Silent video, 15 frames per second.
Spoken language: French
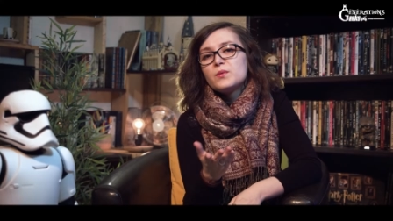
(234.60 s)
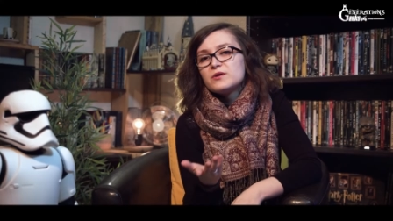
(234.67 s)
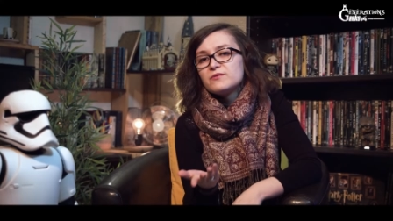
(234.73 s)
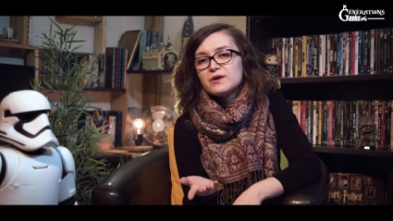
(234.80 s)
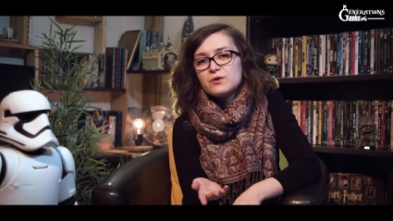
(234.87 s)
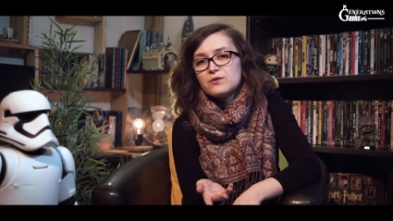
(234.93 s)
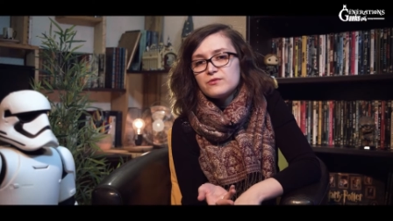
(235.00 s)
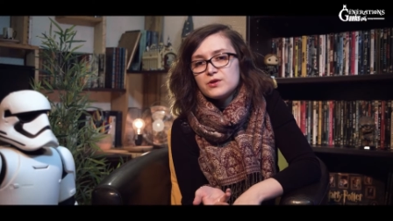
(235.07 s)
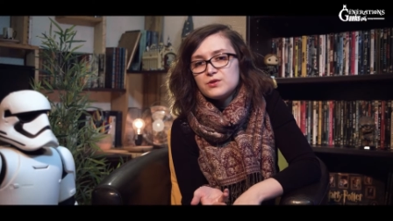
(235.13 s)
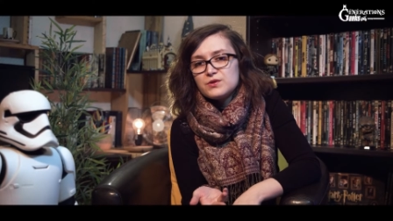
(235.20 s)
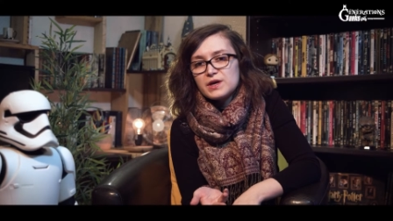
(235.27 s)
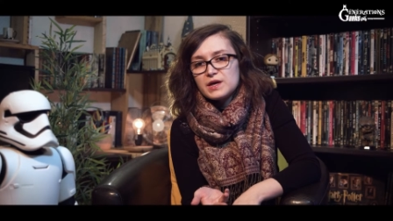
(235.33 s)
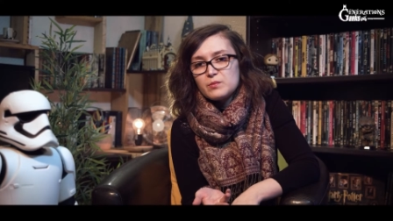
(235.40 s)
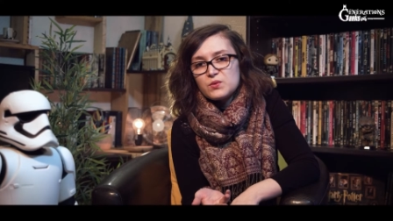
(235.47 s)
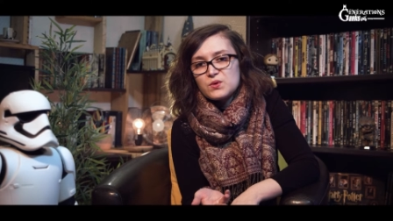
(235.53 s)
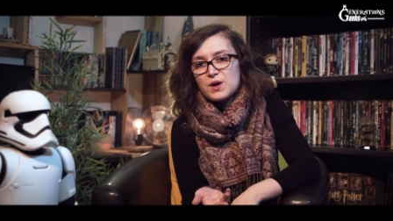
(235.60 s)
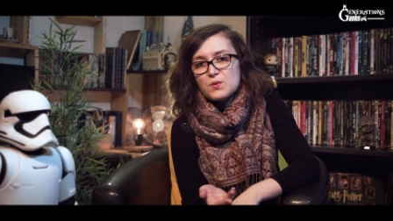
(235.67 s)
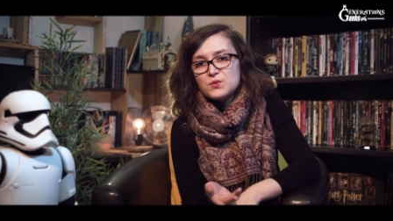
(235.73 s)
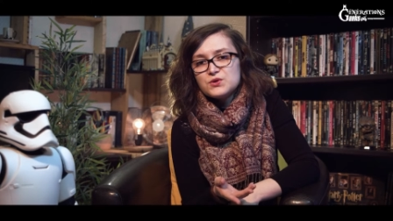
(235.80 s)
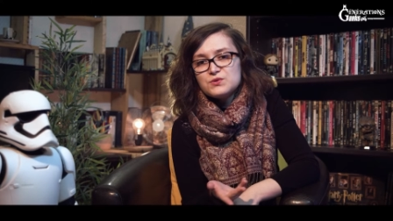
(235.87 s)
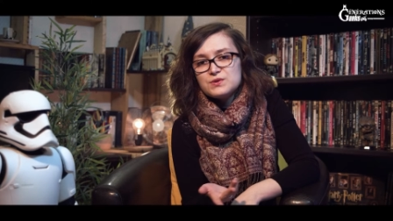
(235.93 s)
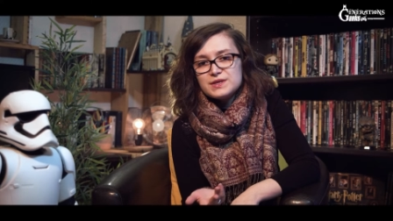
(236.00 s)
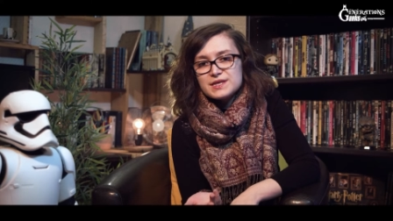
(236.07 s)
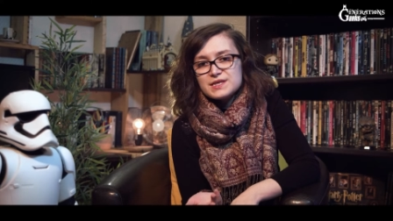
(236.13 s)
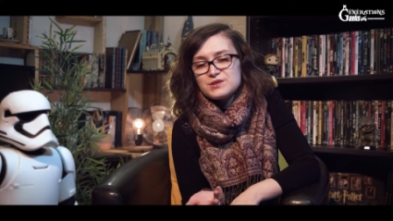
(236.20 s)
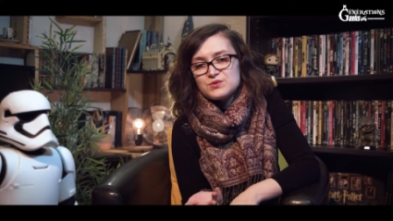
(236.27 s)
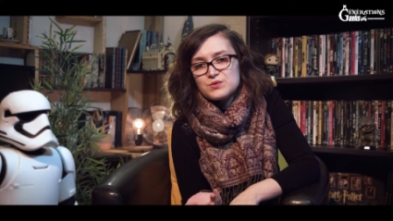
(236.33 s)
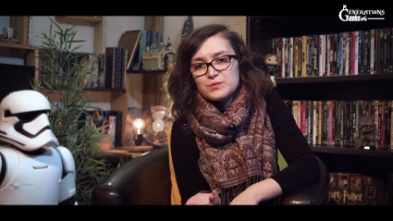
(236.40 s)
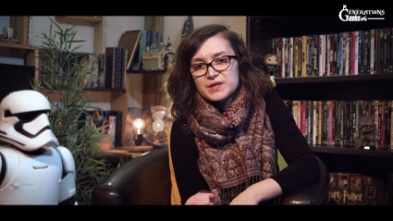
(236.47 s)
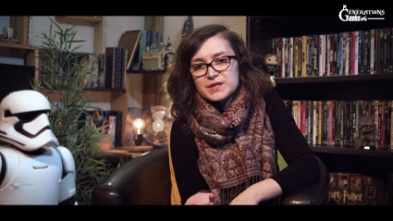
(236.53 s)
Paul Verhoeven ne répond à aucune
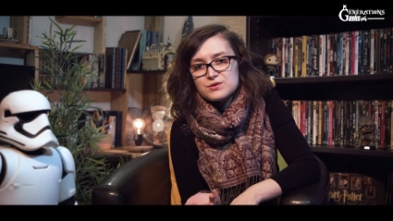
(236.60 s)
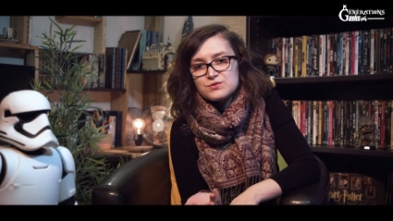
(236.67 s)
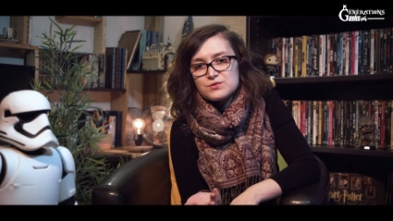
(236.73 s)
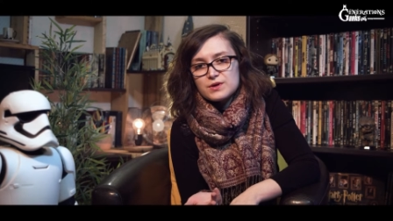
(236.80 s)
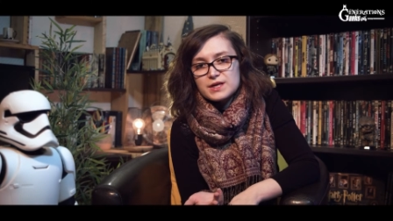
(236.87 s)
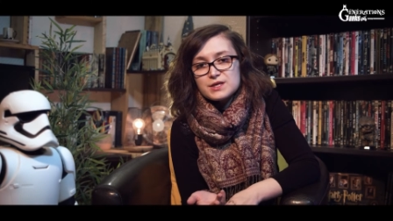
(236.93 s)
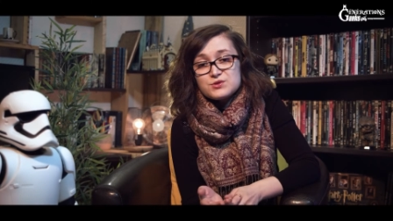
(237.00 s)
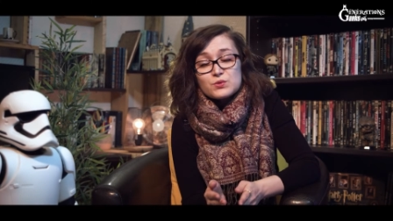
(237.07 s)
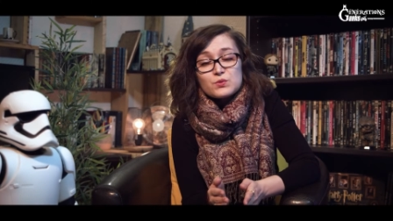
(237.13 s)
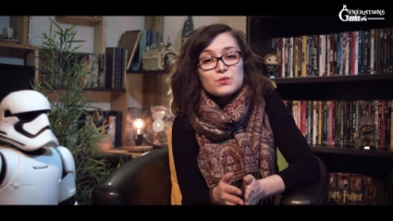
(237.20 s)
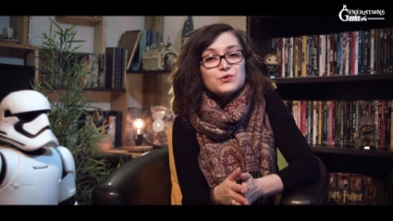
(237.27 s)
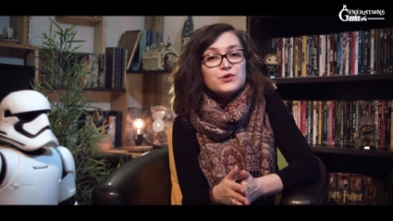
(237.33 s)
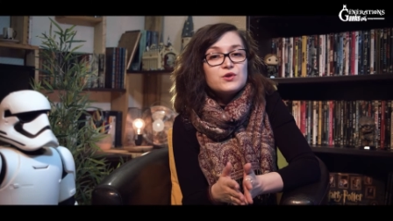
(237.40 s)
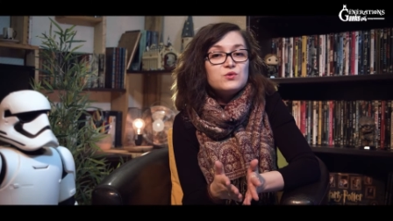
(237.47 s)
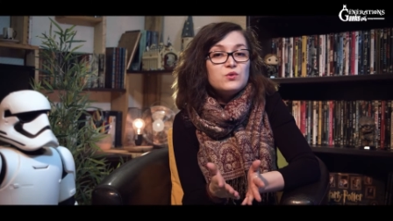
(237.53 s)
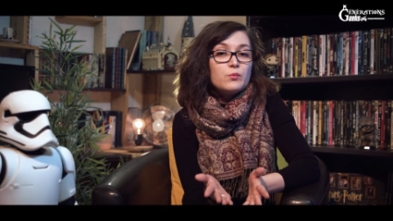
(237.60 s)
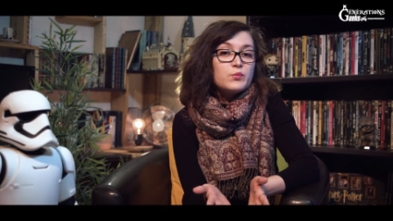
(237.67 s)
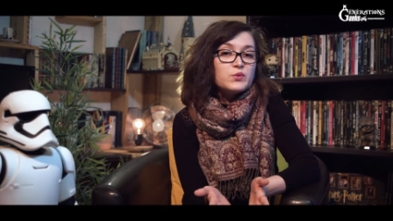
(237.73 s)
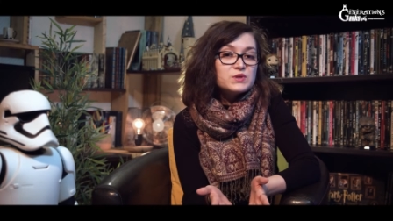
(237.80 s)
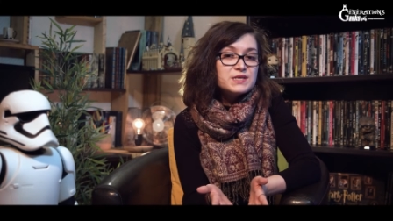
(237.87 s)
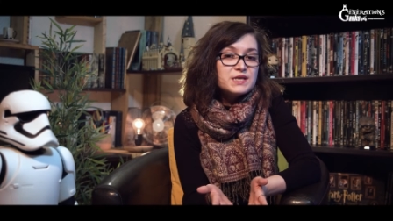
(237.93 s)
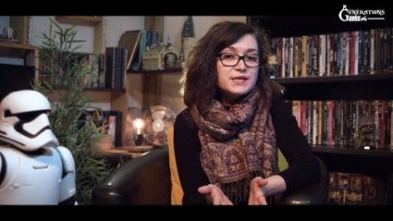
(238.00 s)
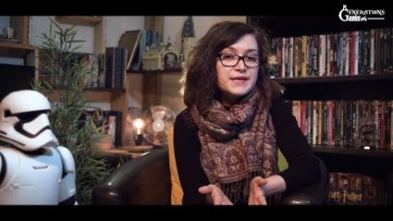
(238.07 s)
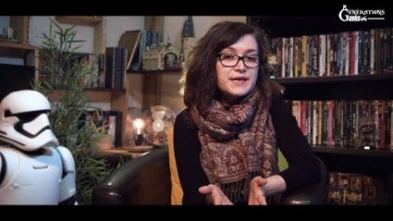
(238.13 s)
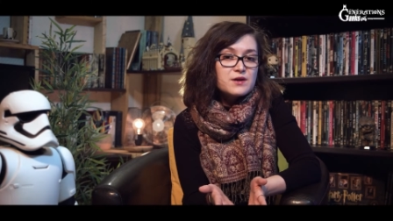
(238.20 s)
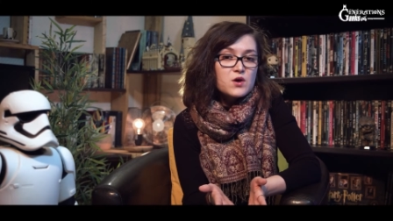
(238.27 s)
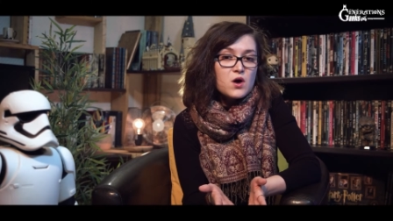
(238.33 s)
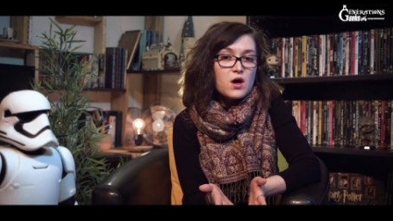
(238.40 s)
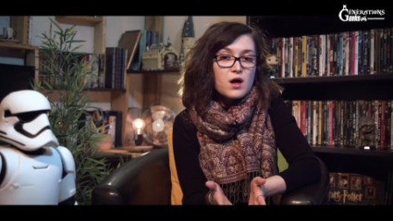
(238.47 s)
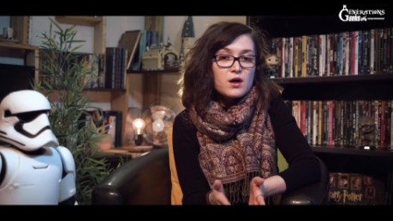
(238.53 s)
question, bien sûr. Il se contente de poser le
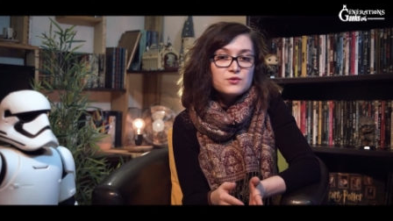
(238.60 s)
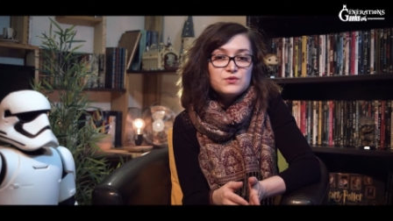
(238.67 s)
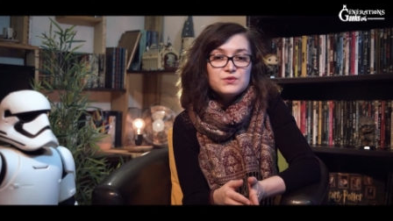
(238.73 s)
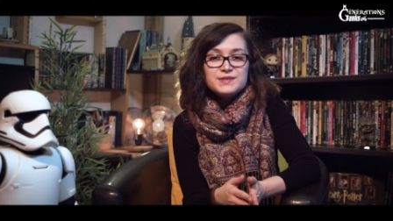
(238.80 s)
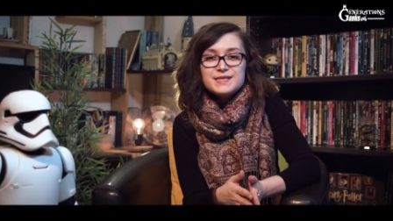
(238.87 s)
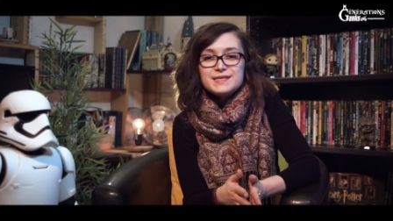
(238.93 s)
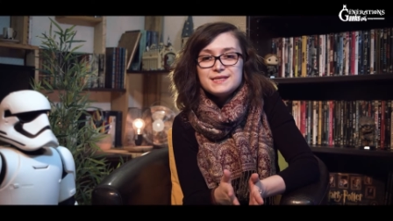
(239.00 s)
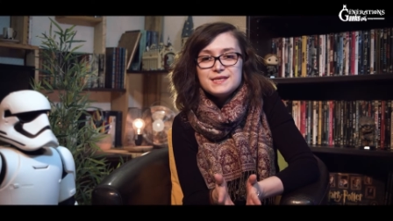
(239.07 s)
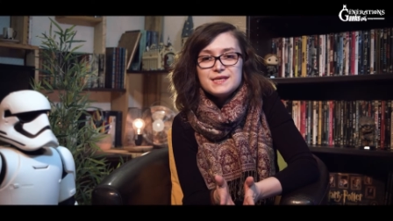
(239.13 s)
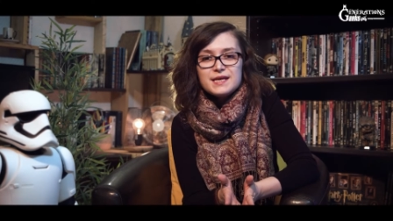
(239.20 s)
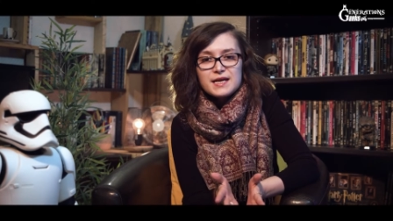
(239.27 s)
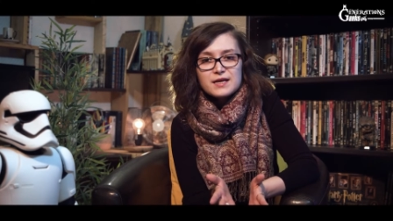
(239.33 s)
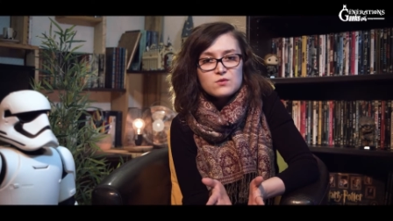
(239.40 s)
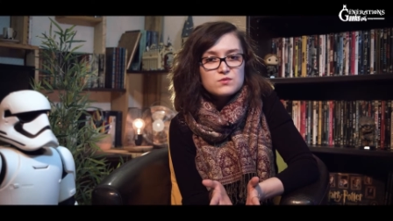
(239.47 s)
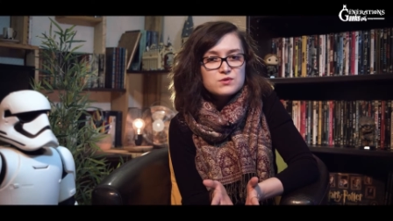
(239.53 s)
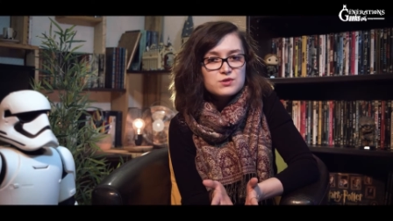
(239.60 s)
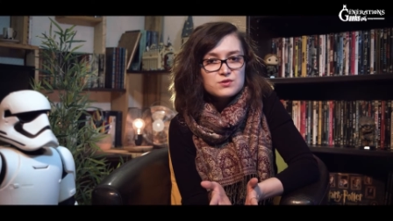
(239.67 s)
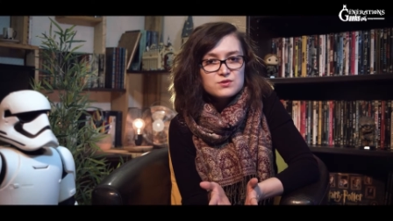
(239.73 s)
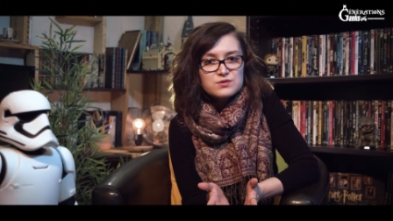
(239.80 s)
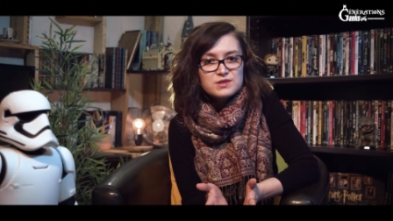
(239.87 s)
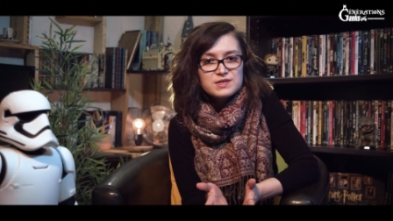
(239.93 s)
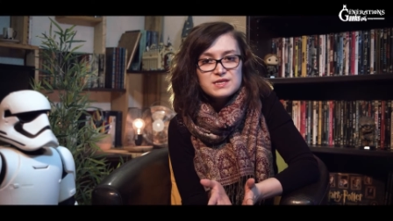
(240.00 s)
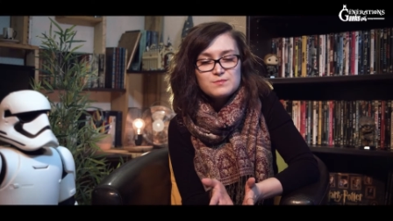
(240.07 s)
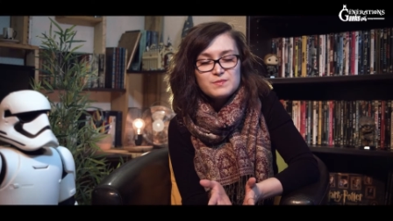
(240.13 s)
décor, de titiller la conscience de ses